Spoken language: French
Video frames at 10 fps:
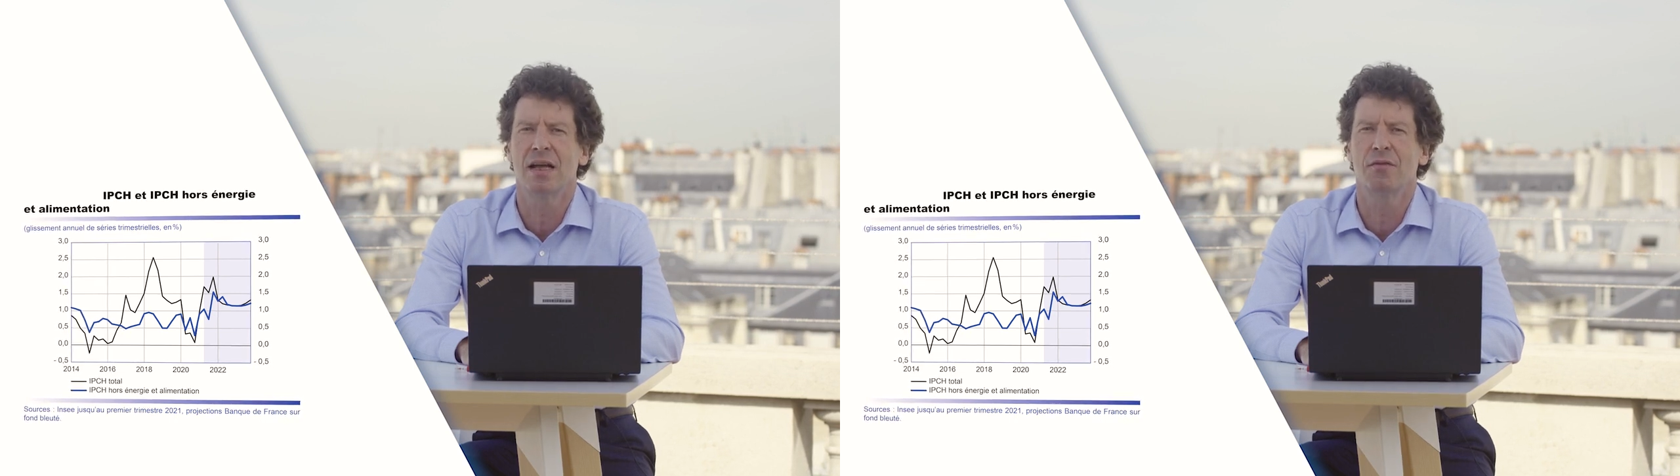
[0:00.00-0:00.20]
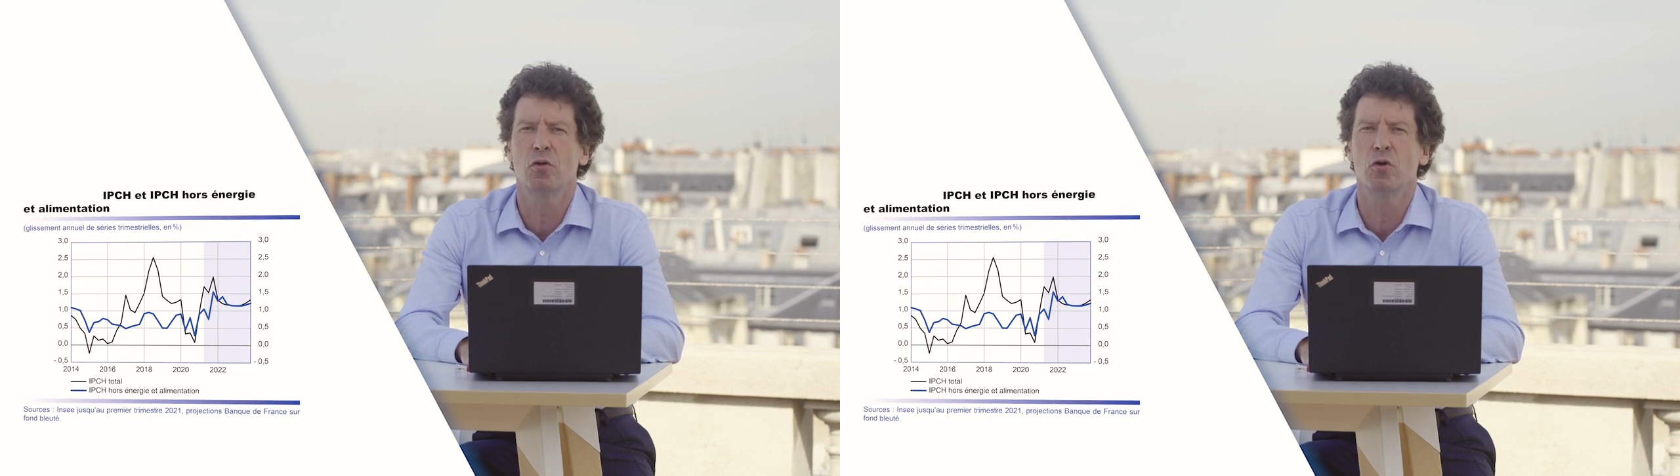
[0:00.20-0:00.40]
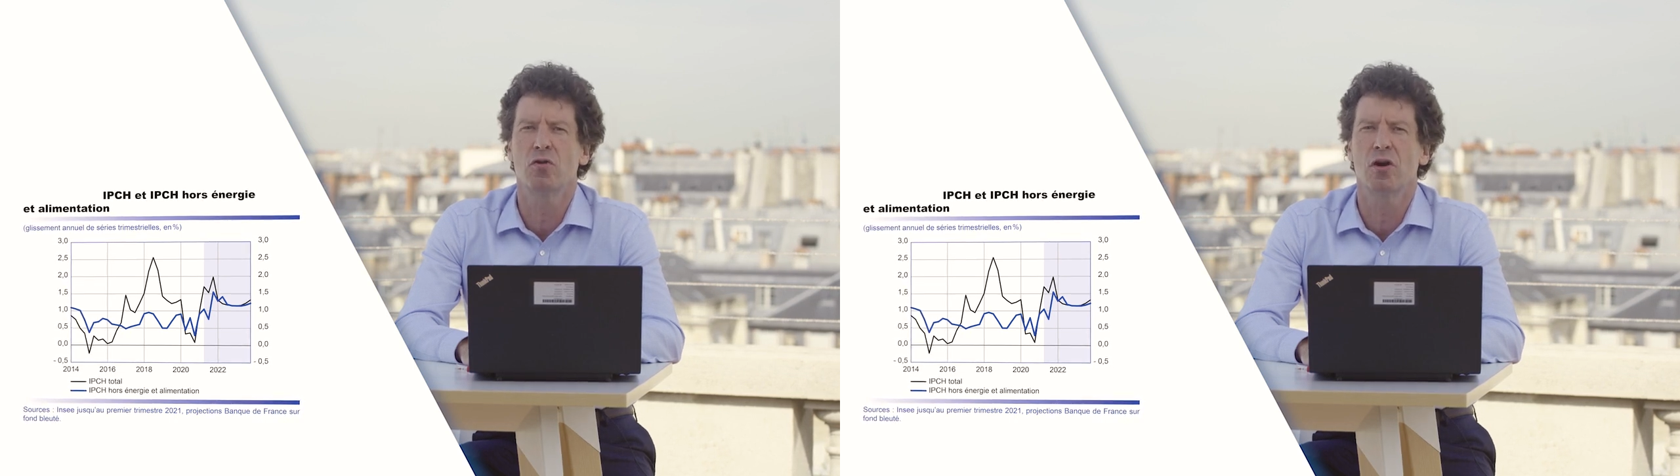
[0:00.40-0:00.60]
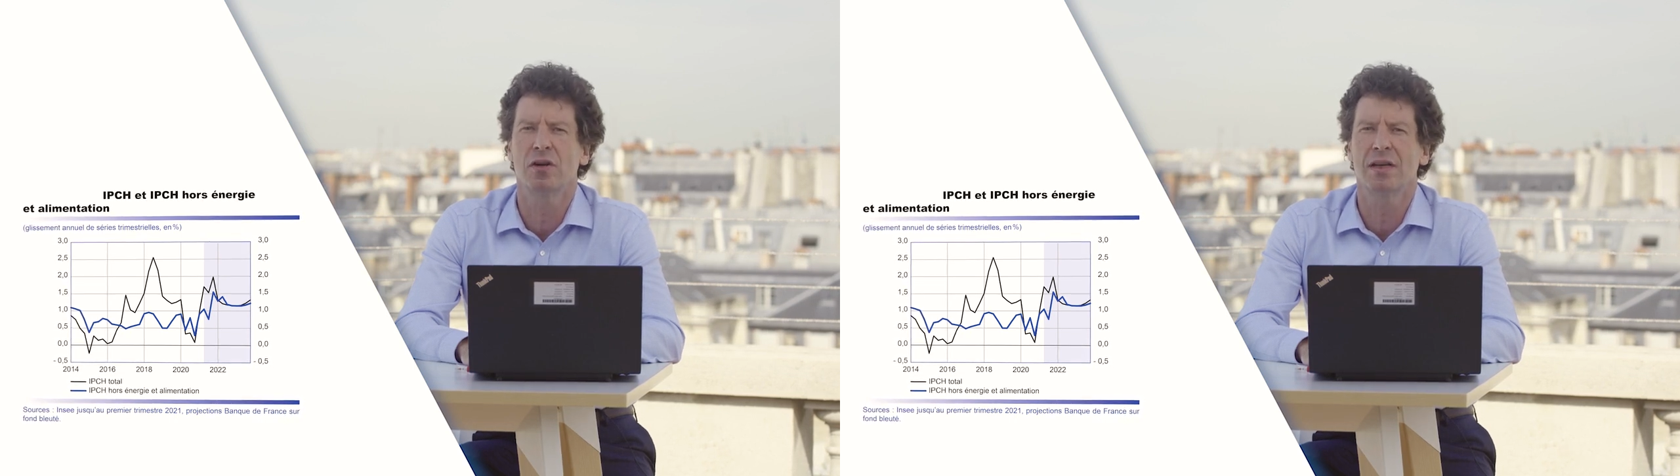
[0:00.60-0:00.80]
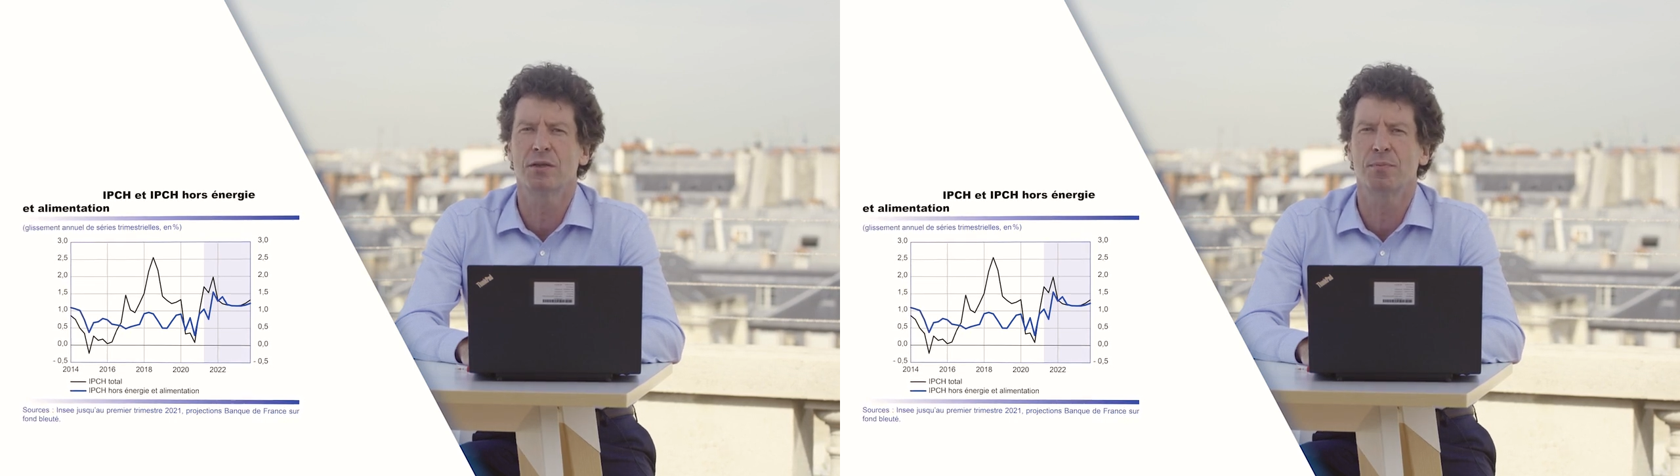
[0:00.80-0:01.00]
évoluant en
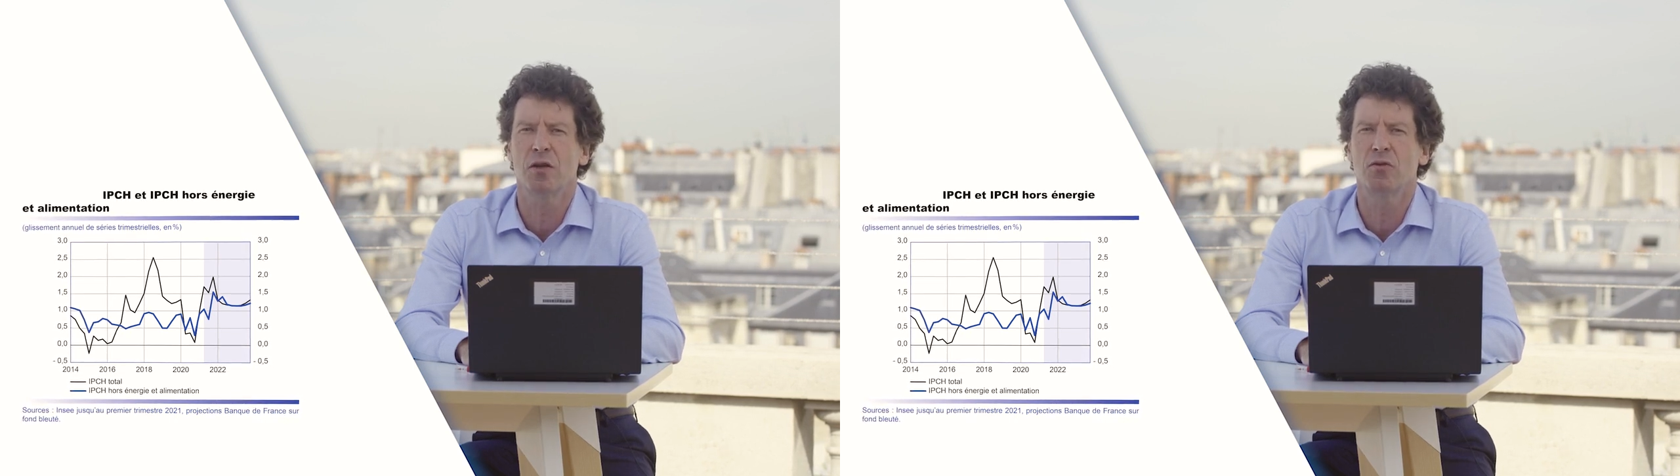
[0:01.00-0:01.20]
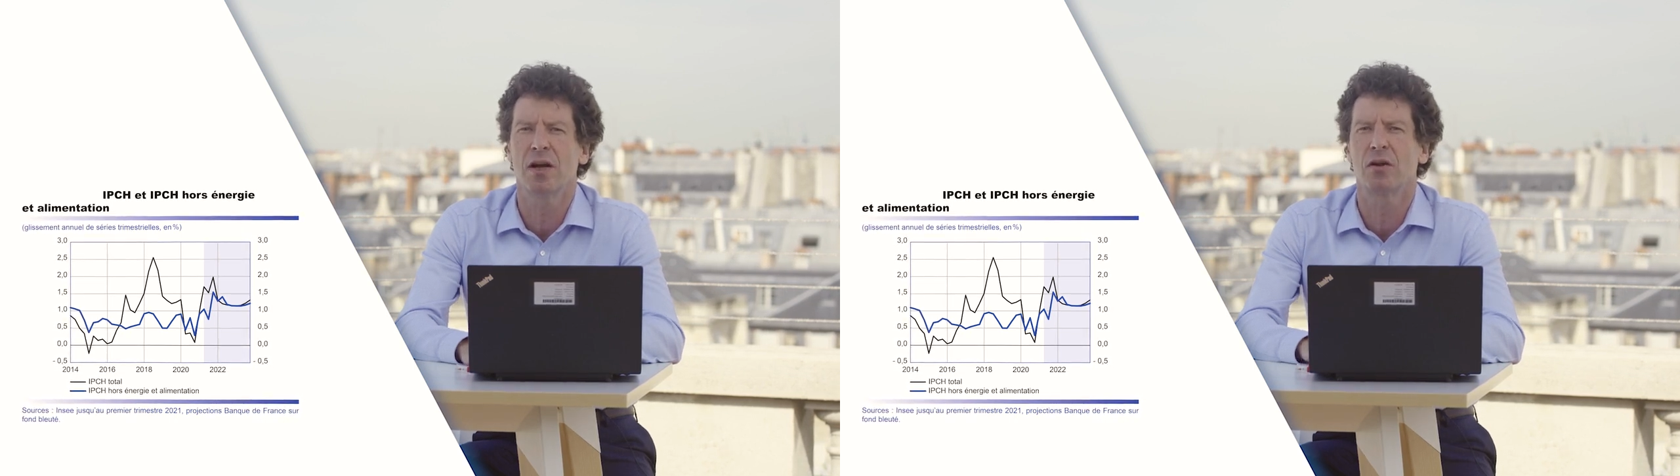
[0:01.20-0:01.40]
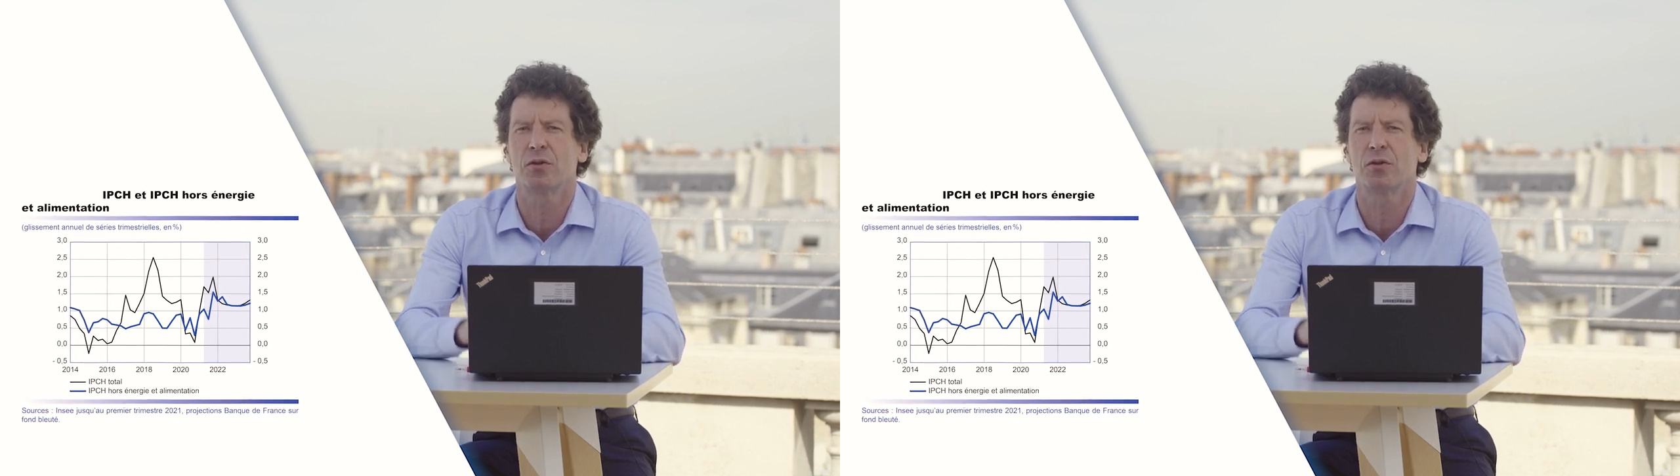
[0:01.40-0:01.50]
glissement annuel